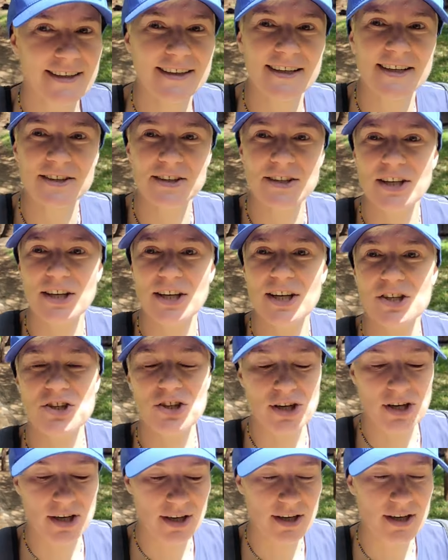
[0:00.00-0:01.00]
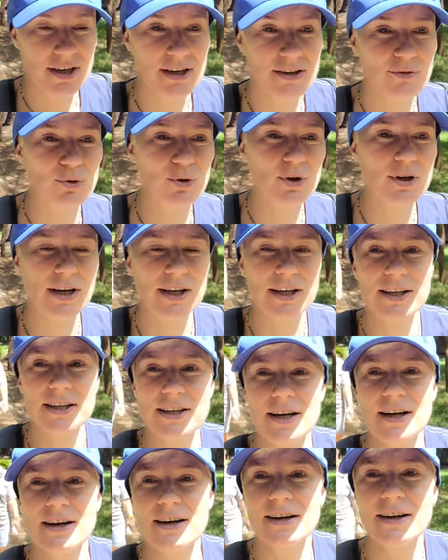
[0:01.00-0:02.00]
Это речка в
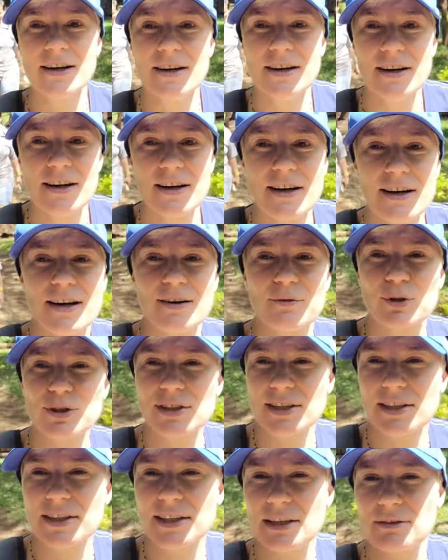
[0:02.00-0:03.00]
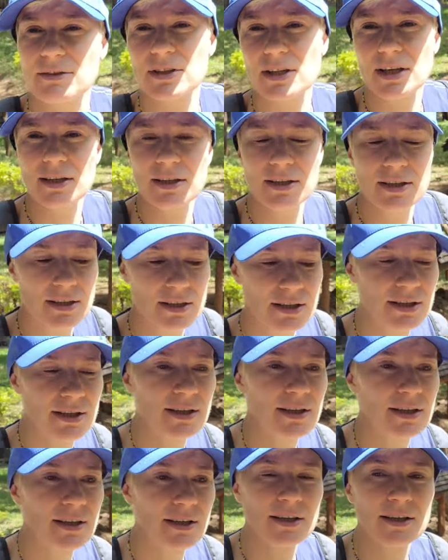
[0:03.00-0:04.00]
Украине. А, возле Киева, да?
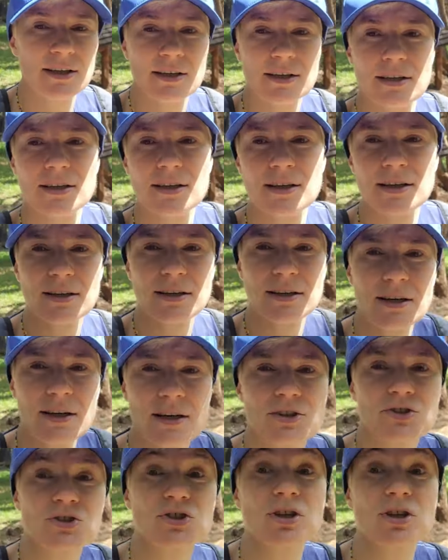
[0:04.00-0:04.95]
Нет, Черкасская область.